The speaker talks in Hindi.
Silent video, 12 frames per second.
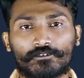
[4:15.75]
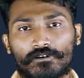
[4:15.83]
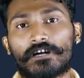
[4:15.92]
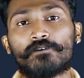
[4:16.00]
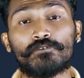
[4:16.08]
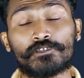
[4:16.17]

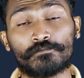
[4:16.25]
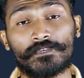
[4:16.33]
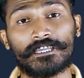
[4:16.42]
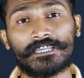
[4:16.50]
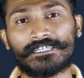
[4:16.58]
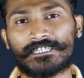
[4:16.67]
तो हाँ
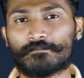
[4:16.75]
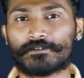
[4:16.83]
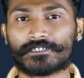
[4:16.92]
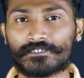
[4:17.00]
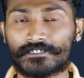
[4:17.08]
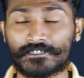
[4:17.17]
उसमें एटी
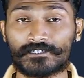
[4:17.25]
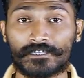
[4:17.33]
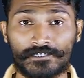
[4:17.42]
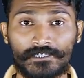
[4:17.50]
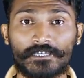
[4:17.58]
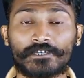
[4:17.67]
परसेंट चीज़
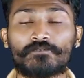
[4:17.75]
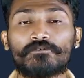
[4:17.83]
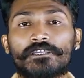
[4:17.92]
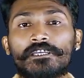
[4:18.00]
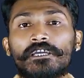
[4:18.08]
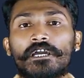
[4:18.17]
सच्ची है
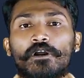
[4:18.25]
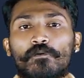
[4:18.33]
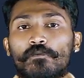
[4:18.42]
क्योंकि